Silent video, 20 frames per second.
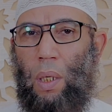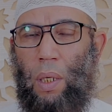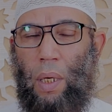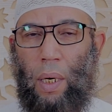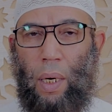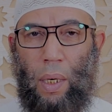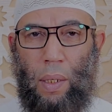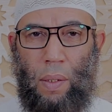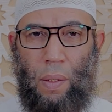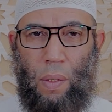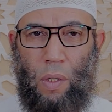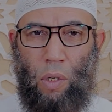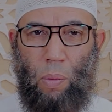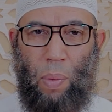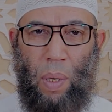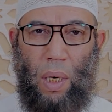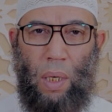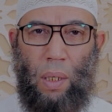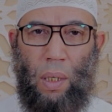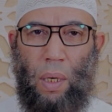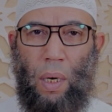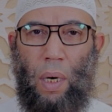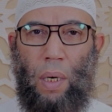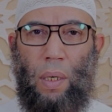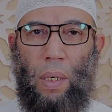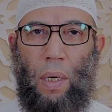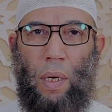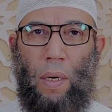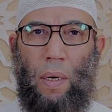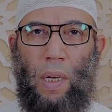إلى جسن السبعين
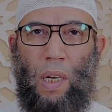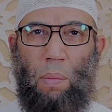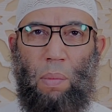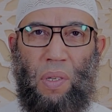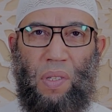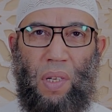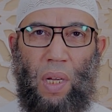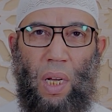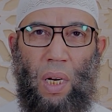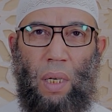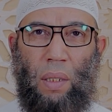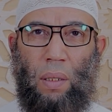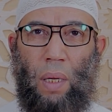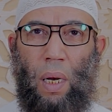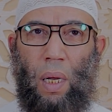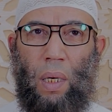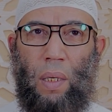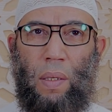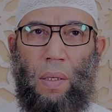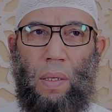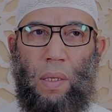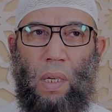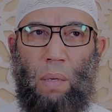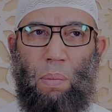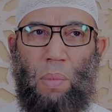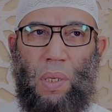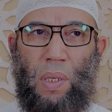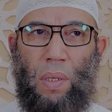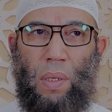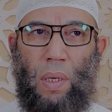كان المسائل اللي تعلق
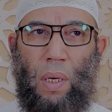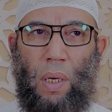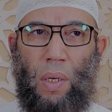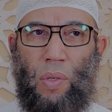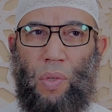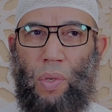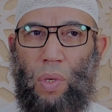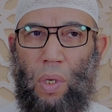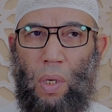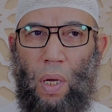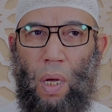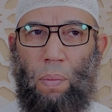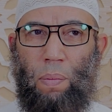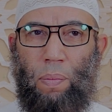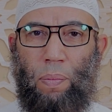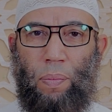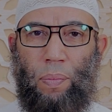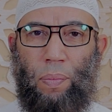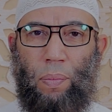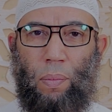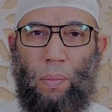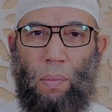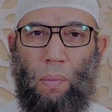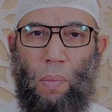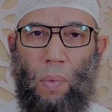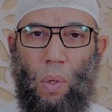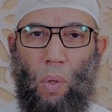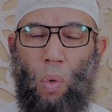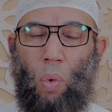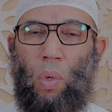سمسنا الصيام
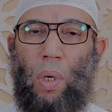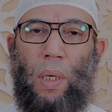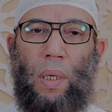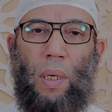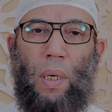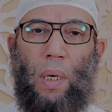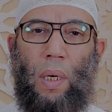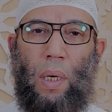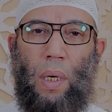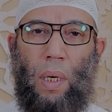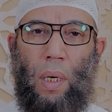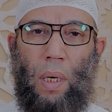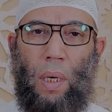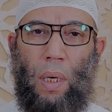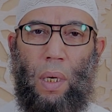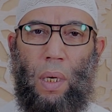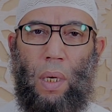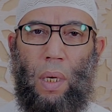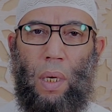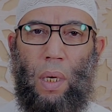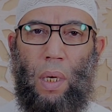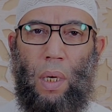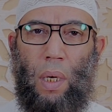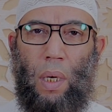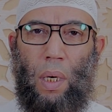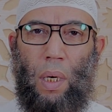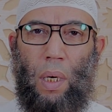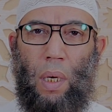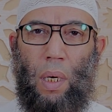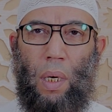وكان
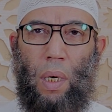آه،